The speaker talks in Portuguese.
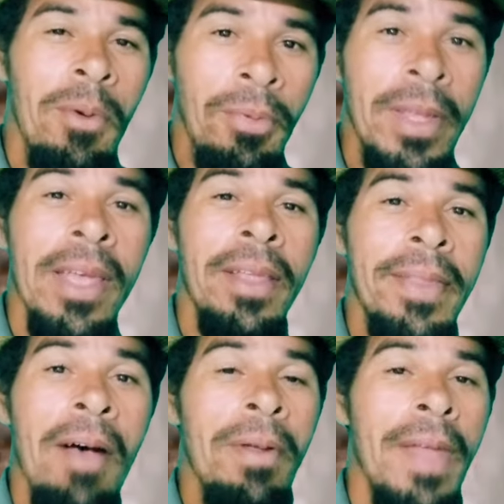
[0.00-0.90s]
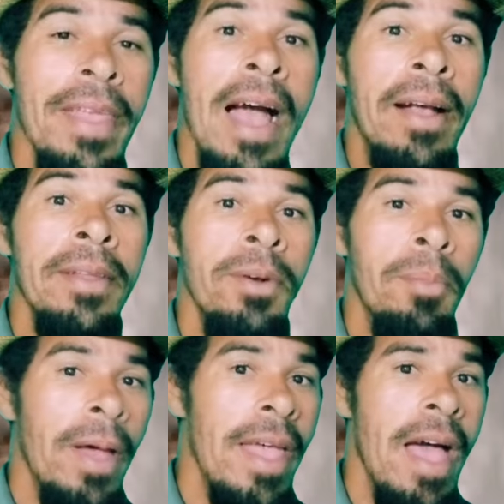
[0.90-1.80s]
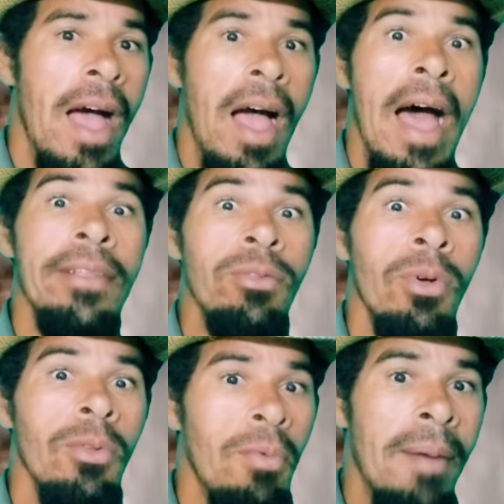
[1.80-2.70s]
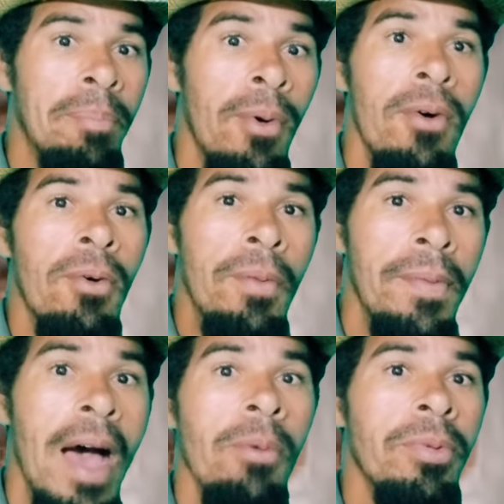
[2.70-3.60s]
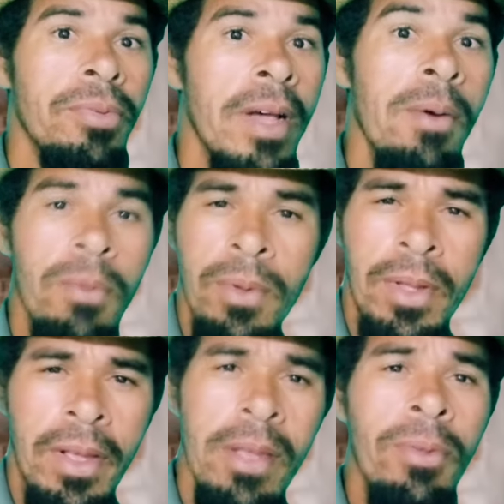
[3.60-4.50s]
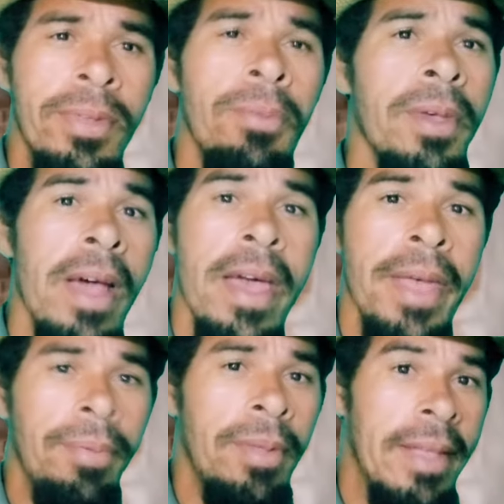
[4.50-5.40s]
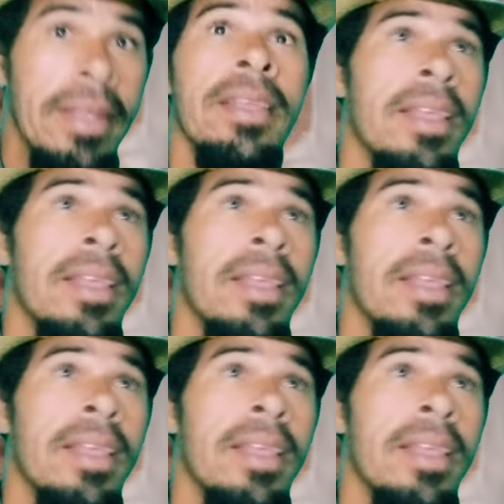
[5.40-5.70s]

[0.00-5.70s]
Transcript: Você tá vendo aí a candombléia a todo vapor na unção. Que unção será essa?